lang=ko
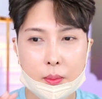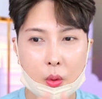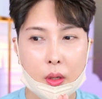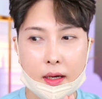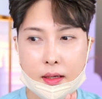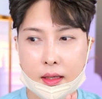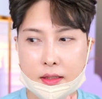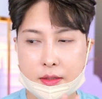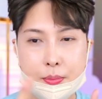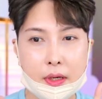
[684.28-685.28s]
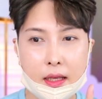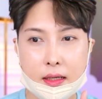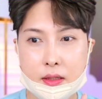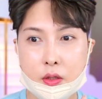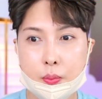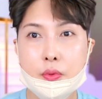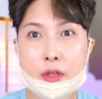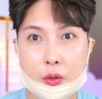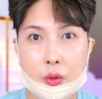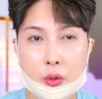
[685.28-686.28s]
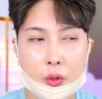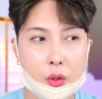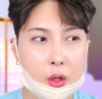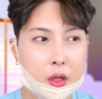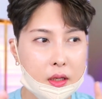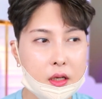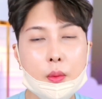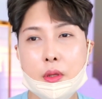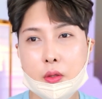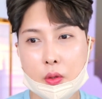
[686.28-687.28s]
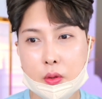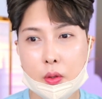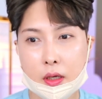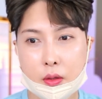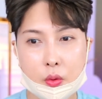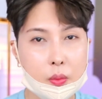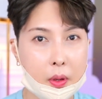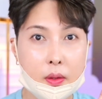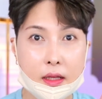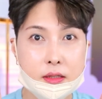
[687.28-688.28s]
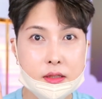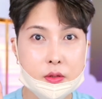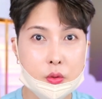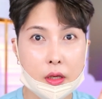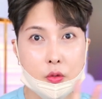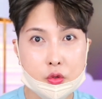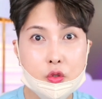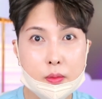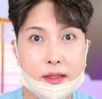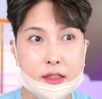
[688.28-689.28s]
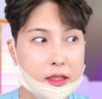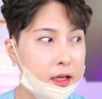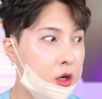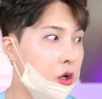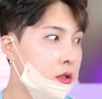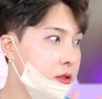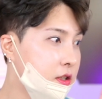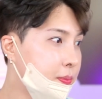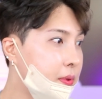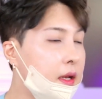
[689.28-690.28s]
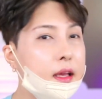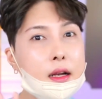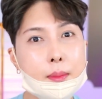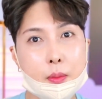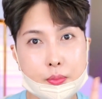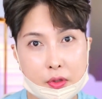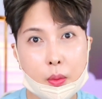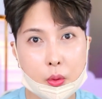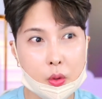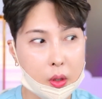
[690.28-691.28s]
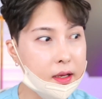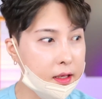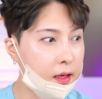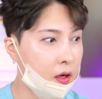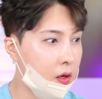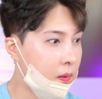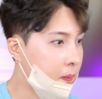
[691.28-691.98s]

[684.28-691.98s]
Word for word: 뭔가 이렇게 스프레이 같은 거 뿌리고 이러면 어떻게 또 변하는지도 되게 궁금하잖아요 그래서 스프레이를 한번 뿌려보도록 할게요